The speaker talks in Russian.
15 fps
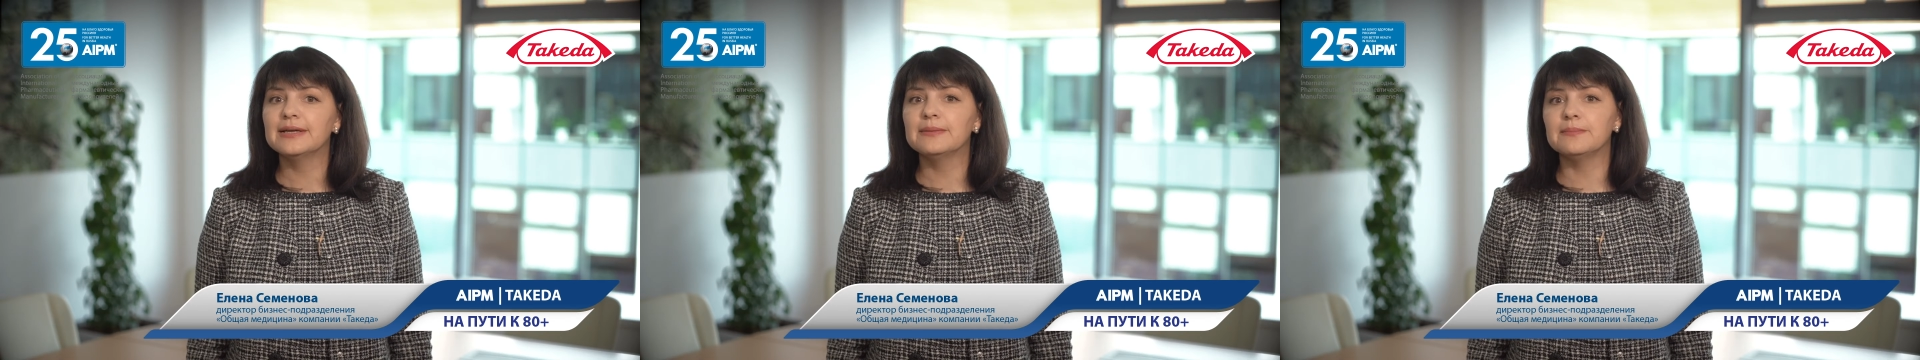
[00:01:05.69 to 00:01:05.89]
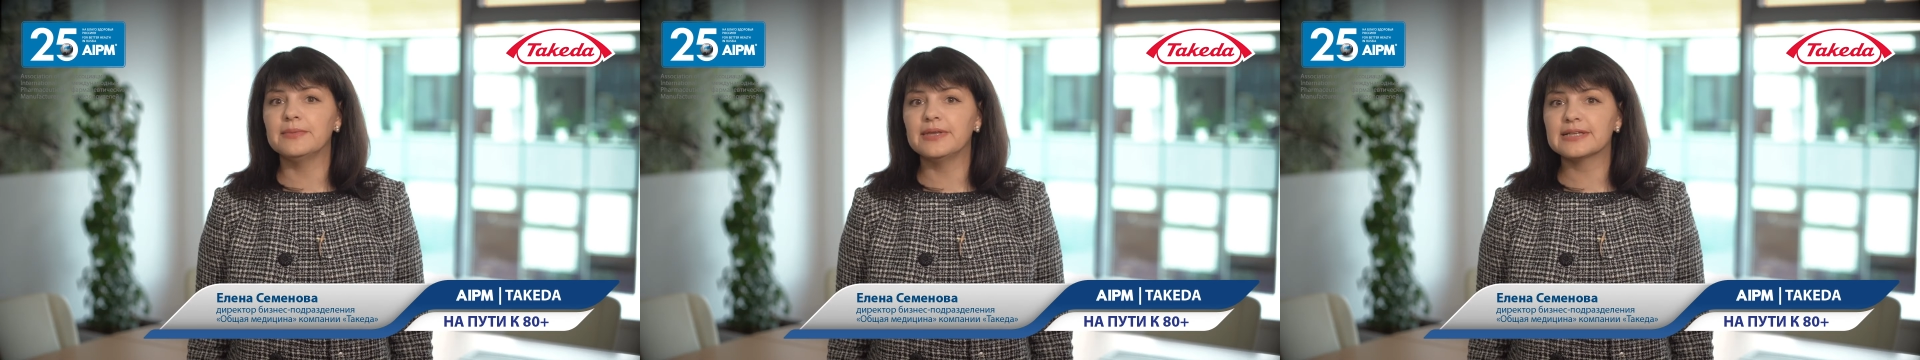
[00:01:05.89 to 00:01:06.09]

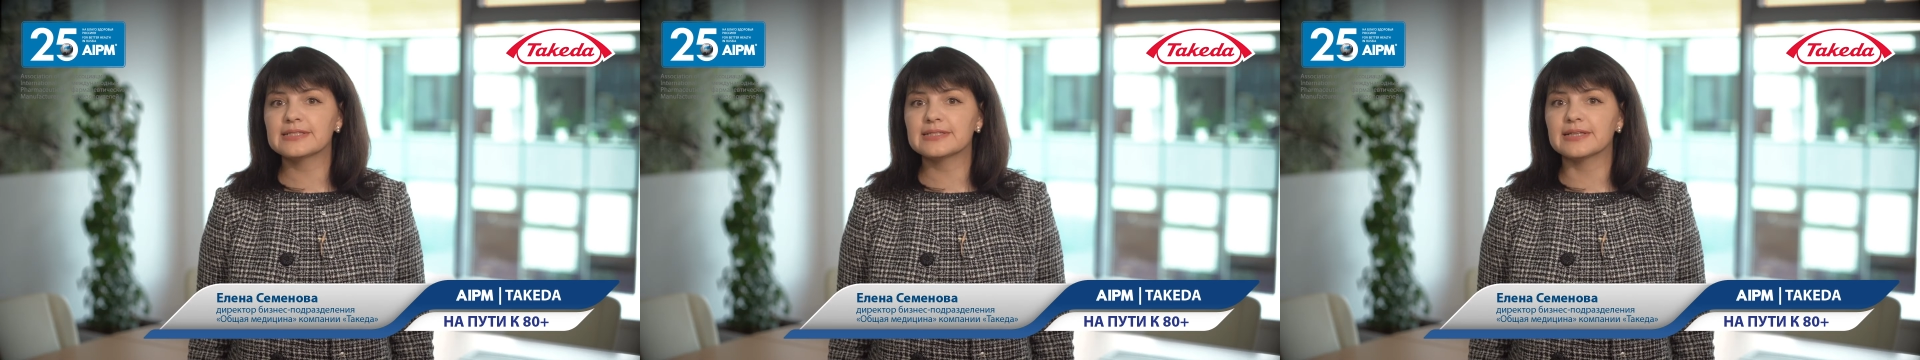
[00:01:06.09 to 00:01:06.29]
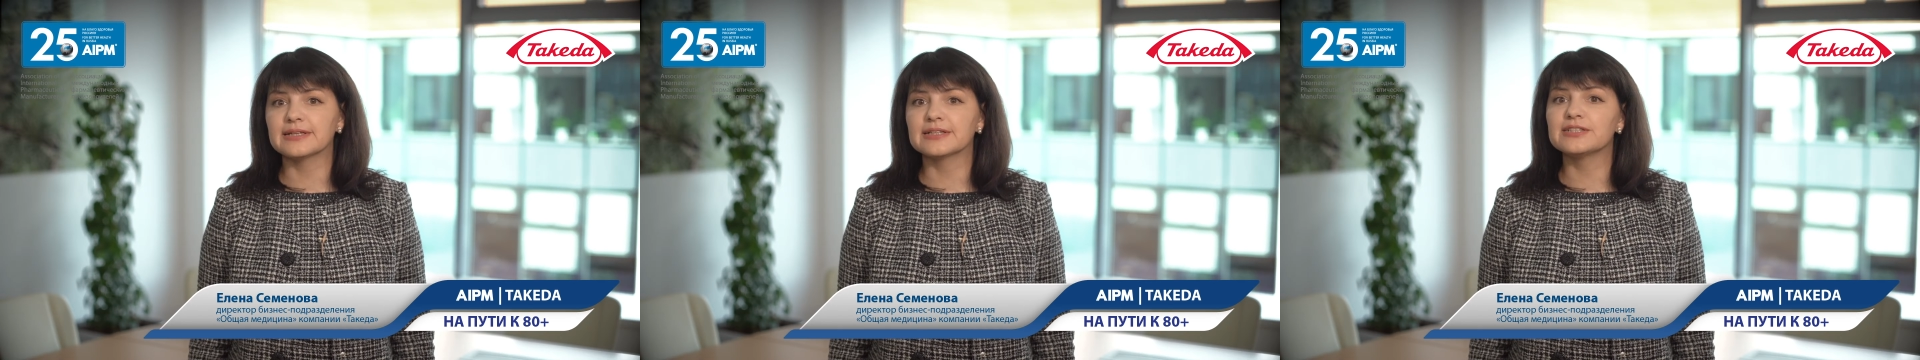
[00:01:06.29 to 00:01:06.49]

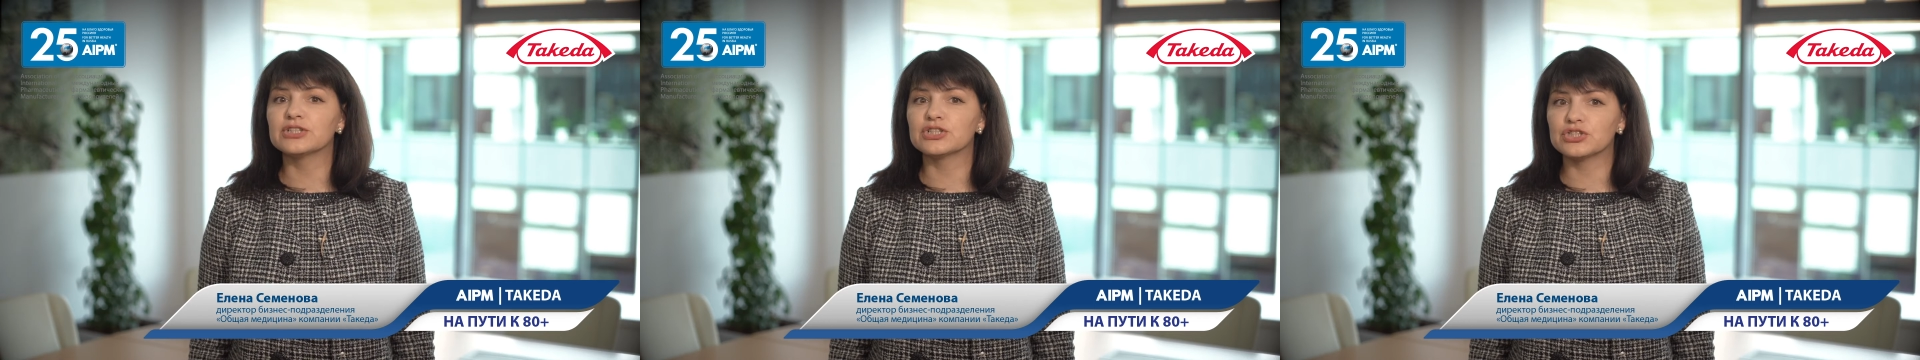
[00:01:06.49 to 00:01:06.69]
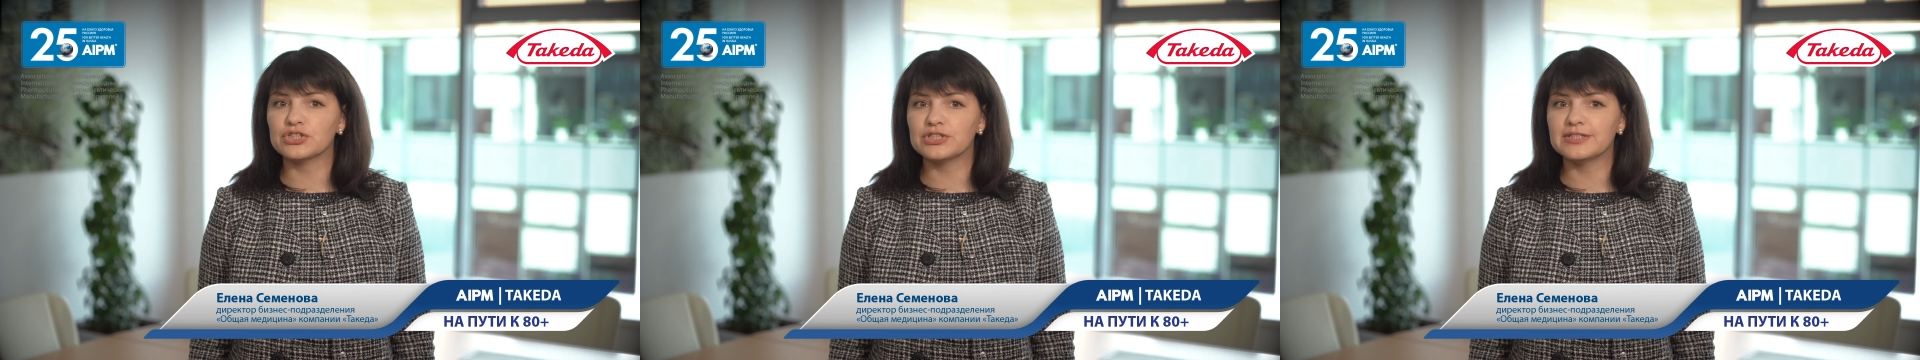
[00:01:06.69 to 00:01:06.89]
Место, где
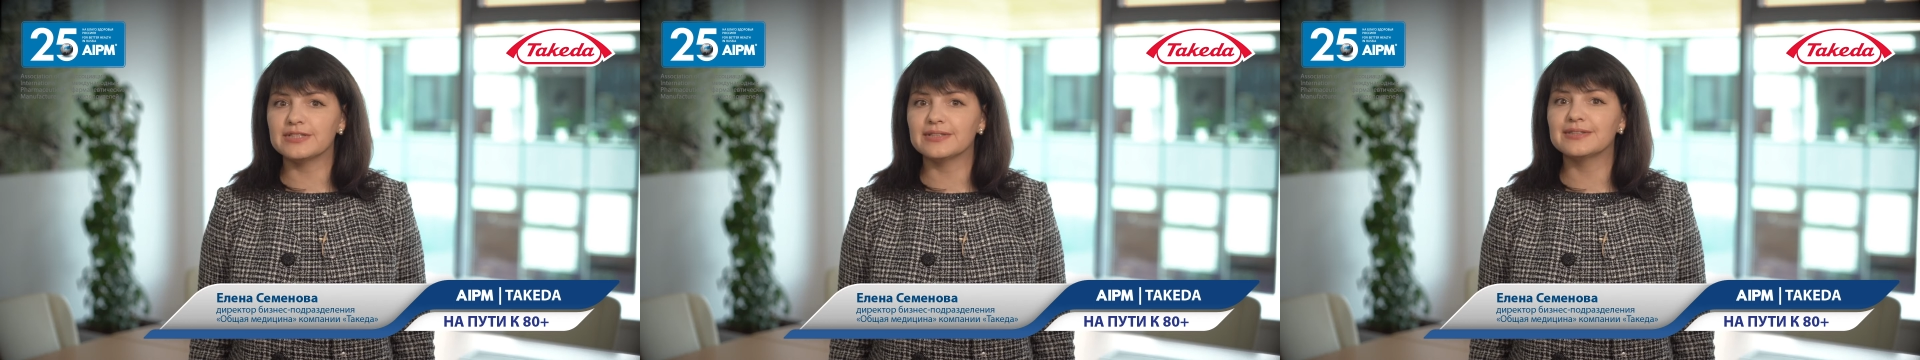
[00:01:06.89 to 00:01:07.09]
жизнь